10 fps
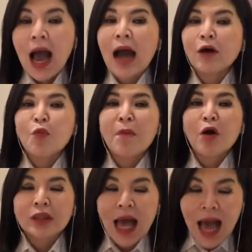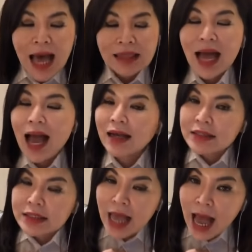Aku mau taat
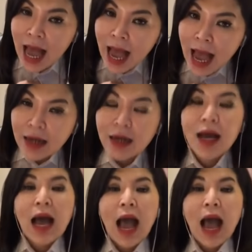asal